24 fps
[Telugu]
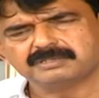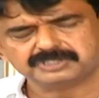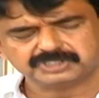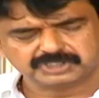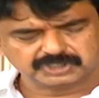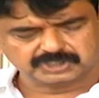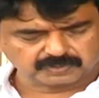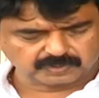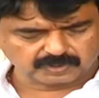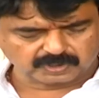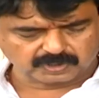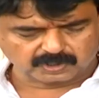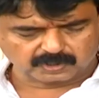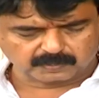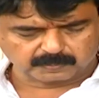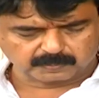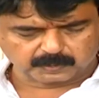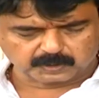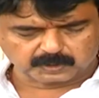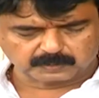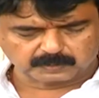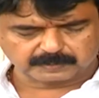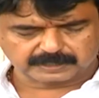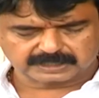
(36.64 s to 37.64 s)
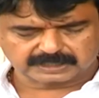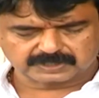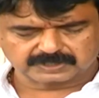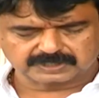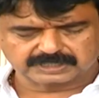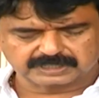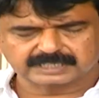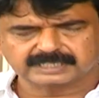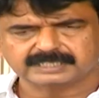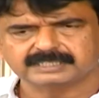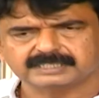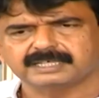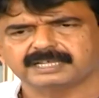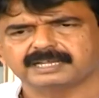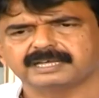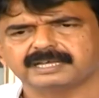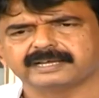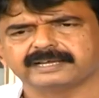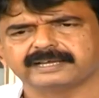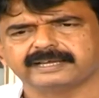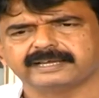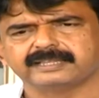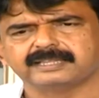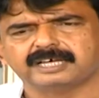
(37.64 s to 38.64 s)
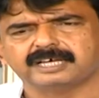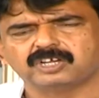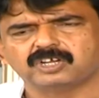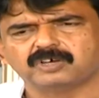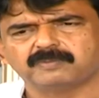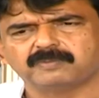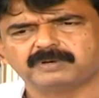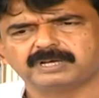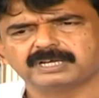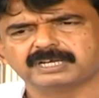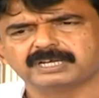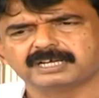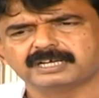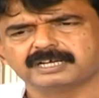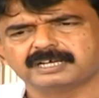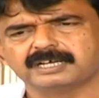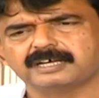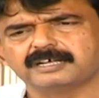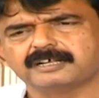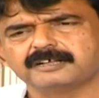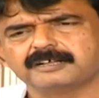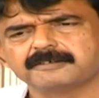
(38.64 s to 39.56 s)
జీవోలో పొందుపరచడం జరిగింది అలాగే దానిలో భాగంగా